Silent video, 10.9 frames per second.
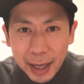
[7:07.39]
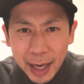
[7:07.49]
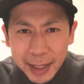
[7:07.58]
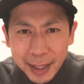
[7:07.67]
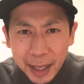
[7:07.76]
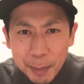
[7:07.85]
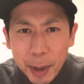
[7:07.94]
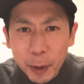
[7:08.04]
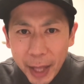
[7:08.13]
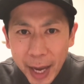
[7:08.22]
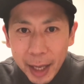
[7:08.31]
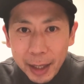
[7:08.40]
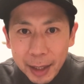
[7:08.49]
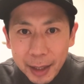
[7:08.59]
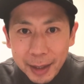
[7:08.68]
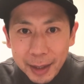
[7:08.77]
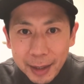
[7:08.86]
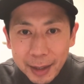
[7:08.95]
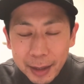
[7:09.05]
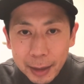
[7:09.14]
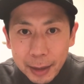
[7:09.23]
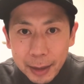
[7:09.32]
明日頑張ろうね
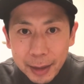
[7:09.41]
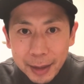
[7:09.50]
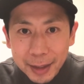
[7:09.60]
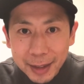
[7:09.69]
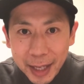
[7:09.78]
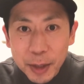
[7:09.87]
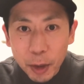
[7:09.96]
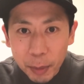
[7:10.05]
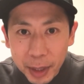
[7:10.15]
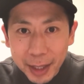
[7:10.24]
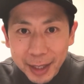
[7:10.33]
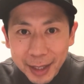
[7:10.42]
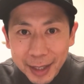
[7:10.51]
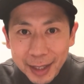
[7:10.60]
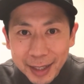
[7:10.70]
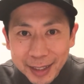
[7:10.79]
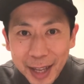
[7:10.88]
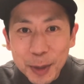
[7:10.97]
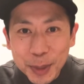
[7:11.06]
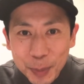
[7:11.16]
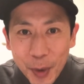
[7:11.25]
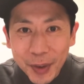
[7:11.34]
月曜日楽
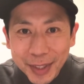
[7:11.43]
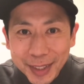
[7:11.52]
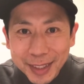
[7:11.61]
しもう